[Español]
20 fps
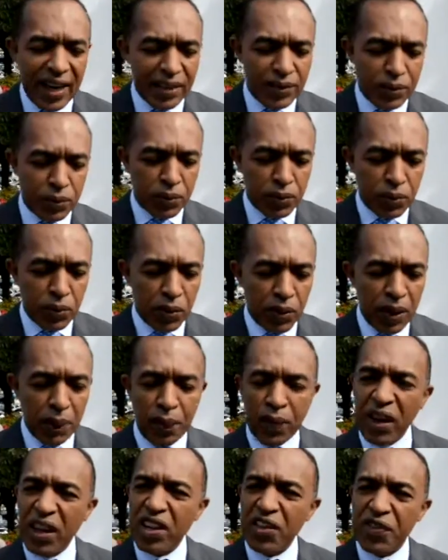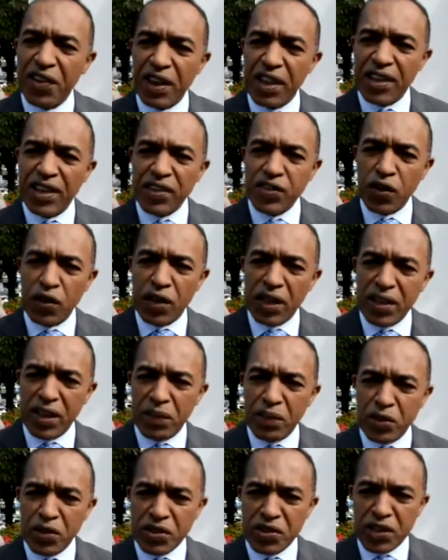estructuras por las diferentes zonas
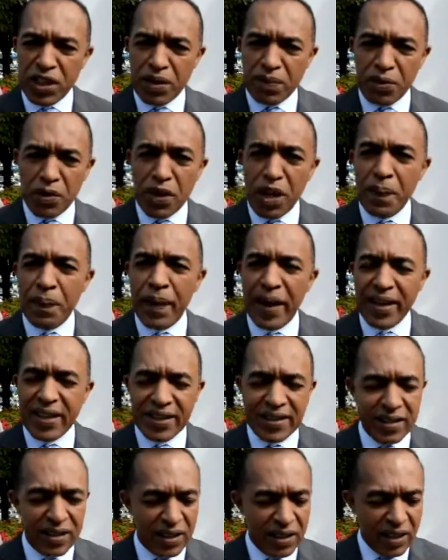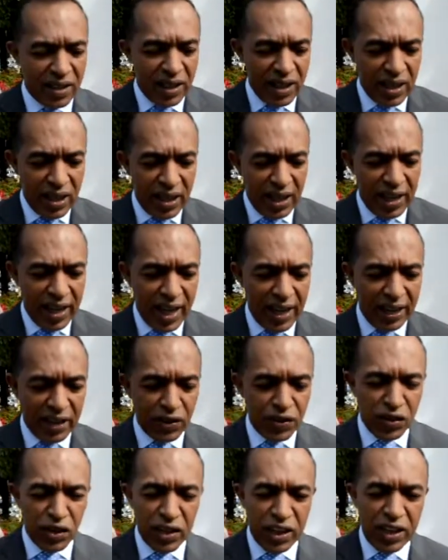del municipio y del país. Las
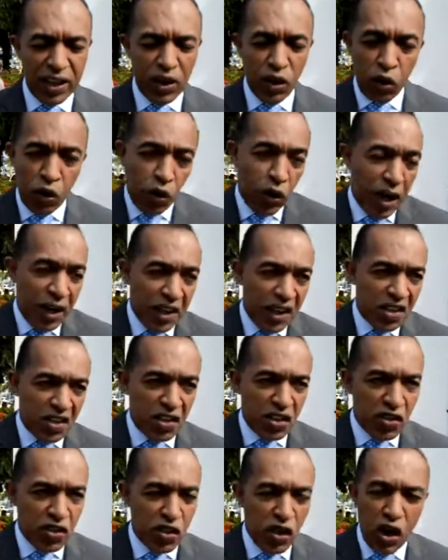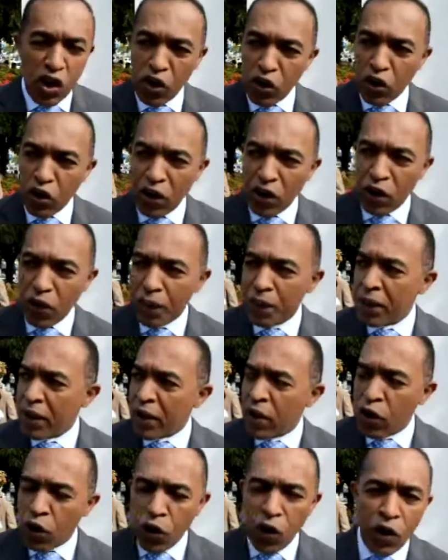inscripciones, o la reinscripción o,
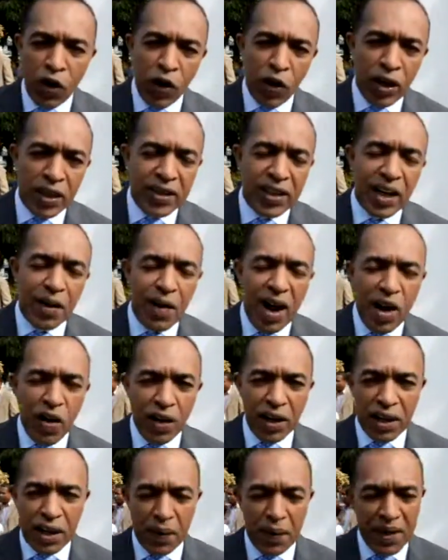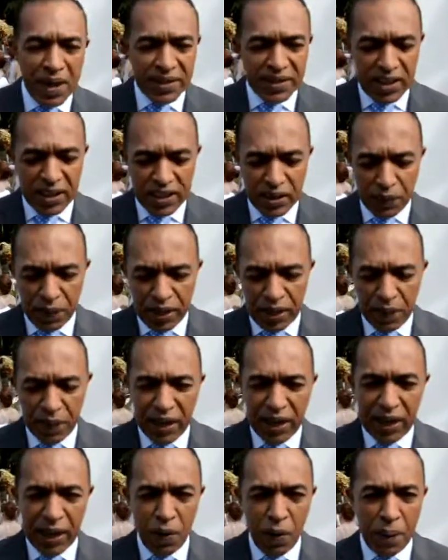o el trabajo que debe de hacerse para
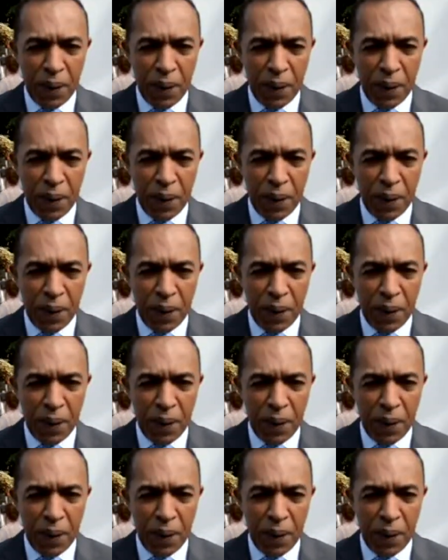llevar a cabo un